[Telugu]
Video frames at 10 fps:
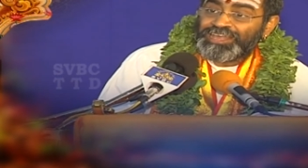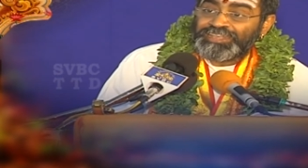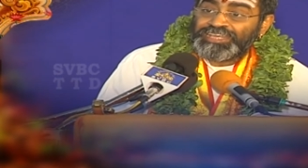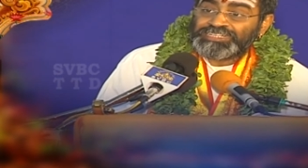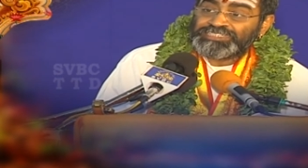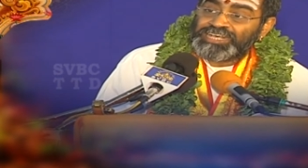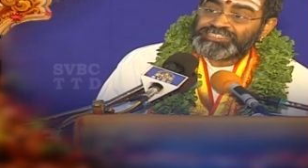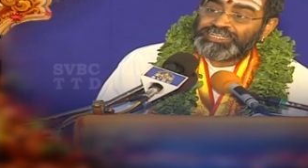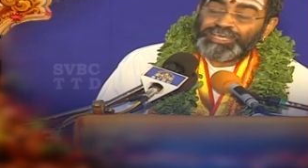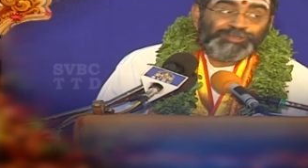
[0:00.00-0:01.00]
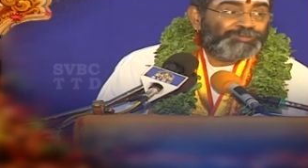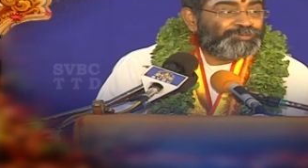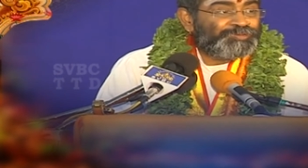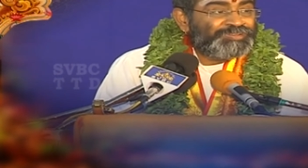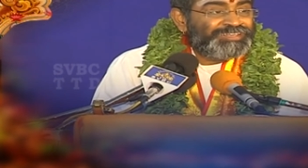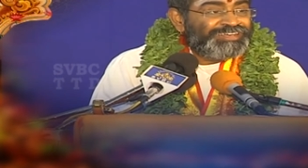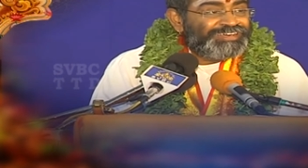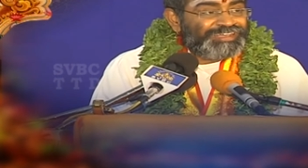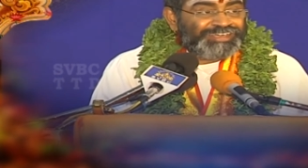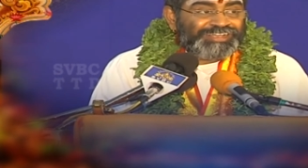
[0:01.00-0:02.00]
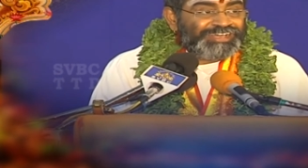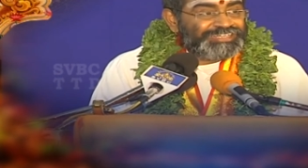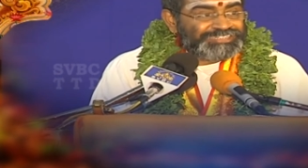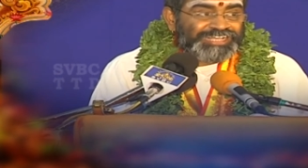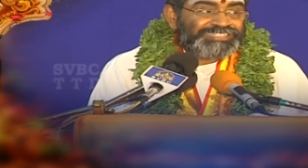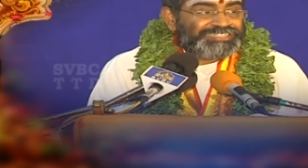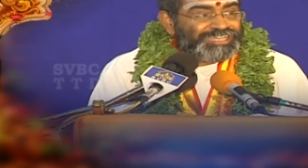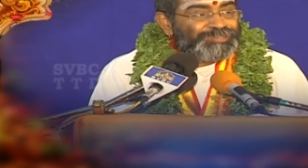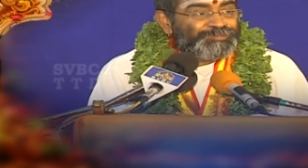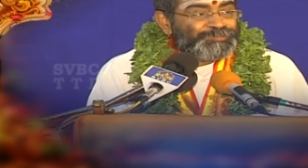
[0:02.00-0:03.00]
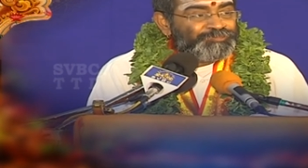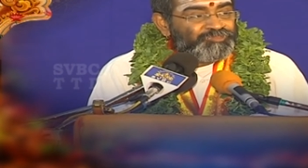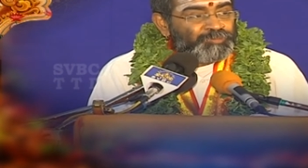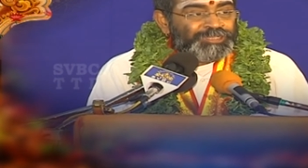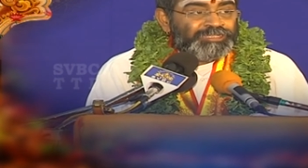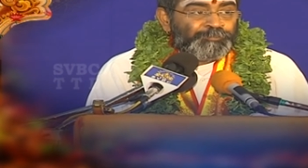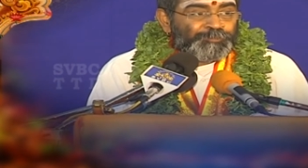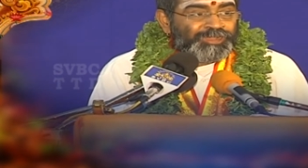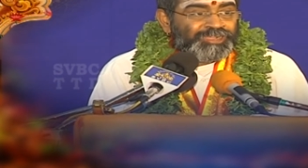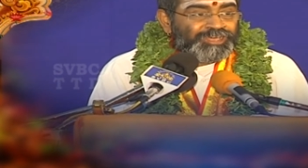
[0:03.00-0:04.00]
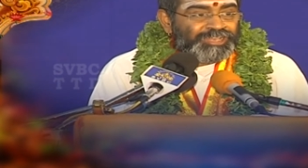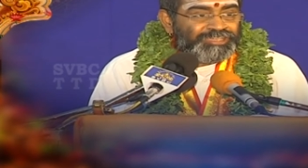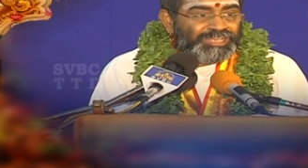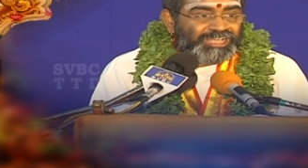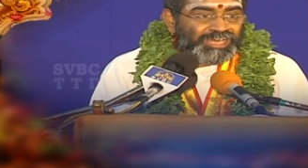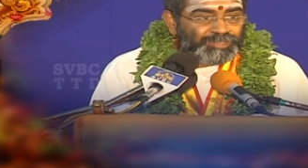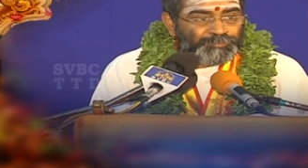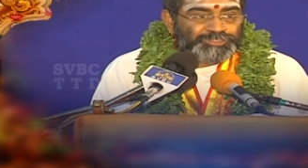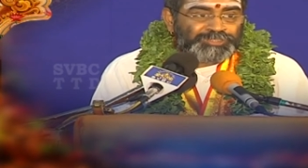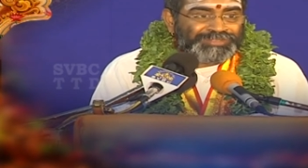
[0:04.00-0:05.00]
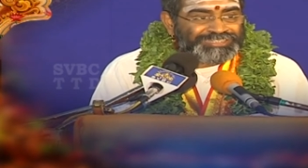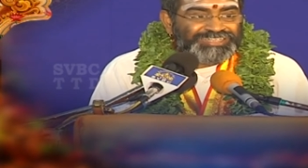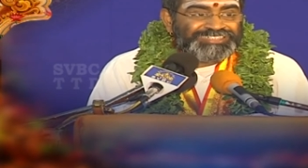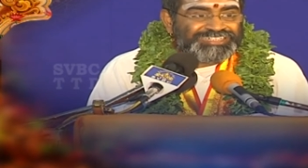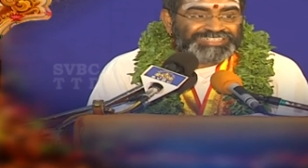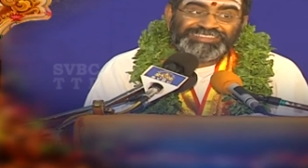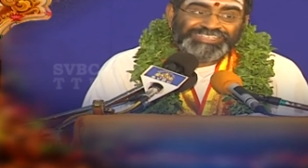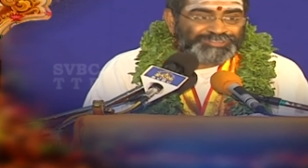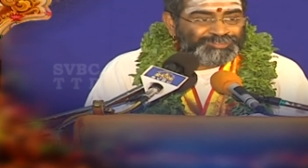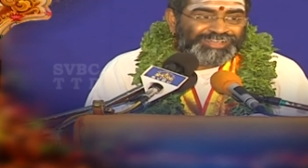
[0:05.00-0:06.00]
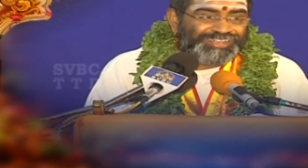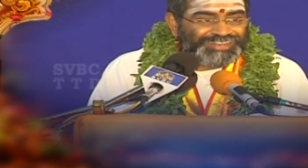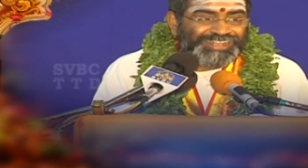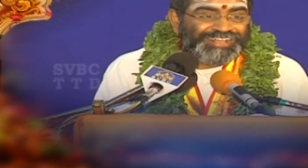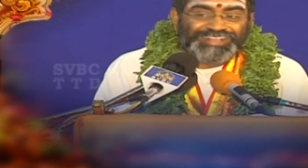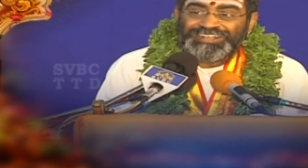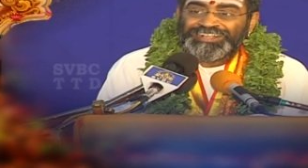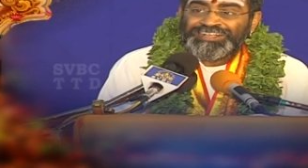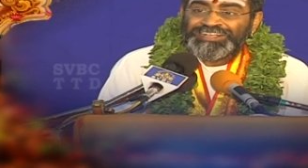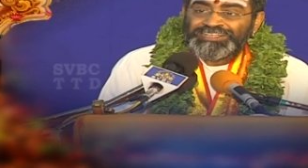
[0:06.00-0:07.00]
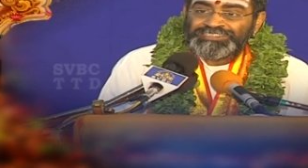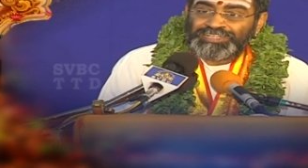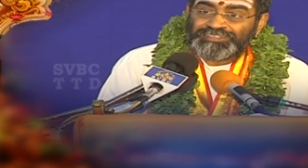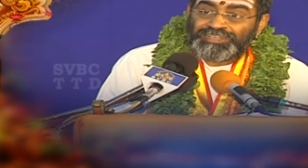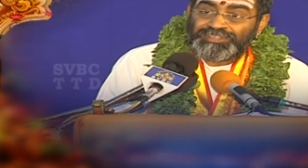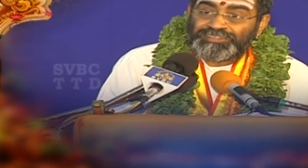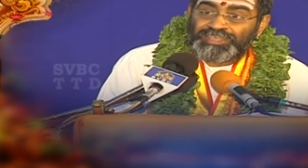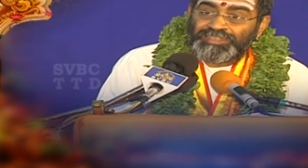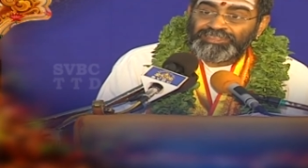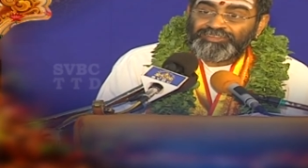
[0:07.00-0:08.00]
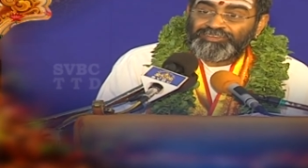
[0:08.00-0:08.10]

అనేక శాసనాలు రకరకాల శాస్త్రాలు విభిన్న పురాణాలన్నీ కలబోసి మథనం చేసి అందిస్తున్నాం గనక సద్గ్రంథాన్ని